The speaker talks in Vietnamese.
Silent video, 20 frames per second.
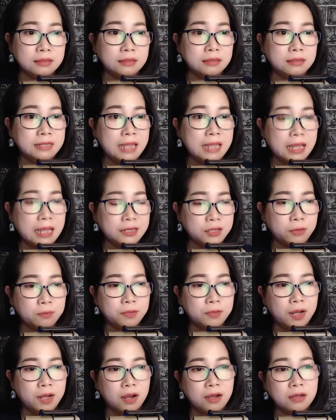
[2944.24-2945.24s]
nghe
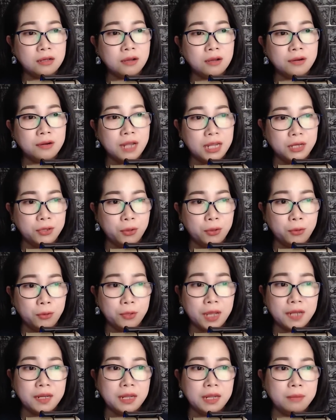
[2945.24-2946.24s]
trong đó có đầy đủ
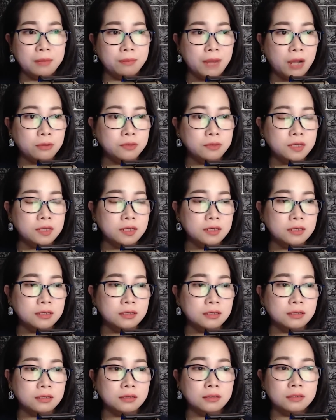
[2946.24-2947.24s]
cả niềm đau thương
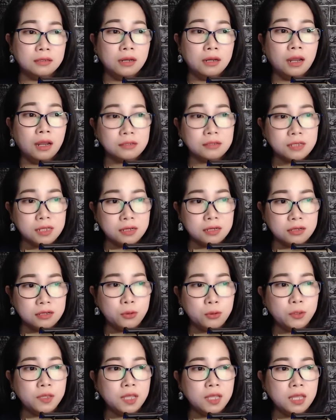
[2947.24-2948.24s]
lẫn sự
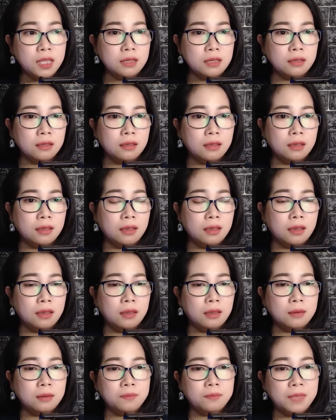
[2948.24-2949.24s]
nuối tiếc,
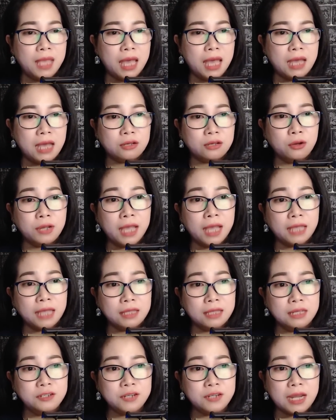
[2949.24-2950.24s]
và có cả
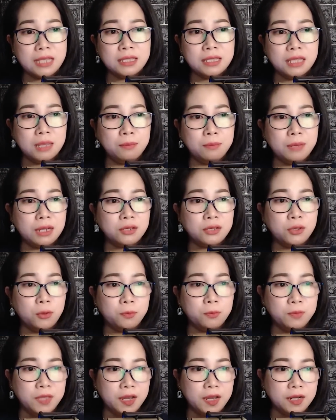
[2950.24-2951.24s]
tiếng trái tim đang
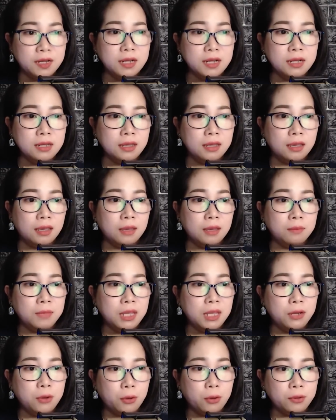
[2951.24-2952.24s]
rụng rỡ
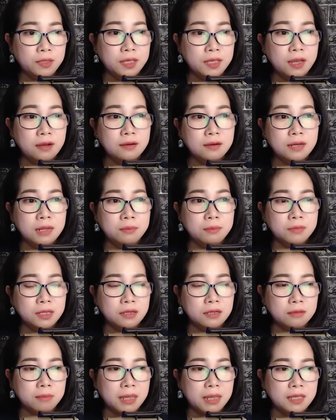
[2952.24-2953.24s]
vì nỗi nhớ niềm
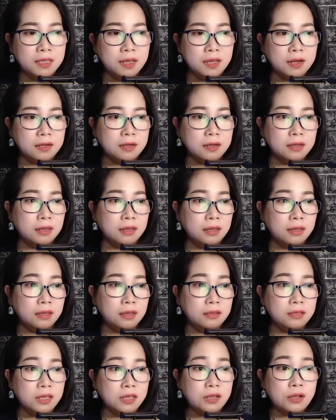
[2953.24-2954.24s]
thương bây giờ
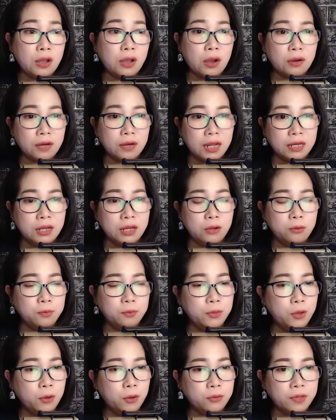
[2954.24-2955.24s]
chỉ còn là điều
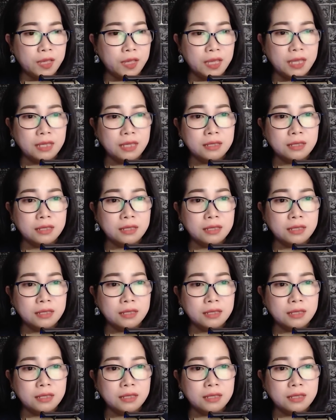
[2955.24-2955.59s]
vô nghĩa.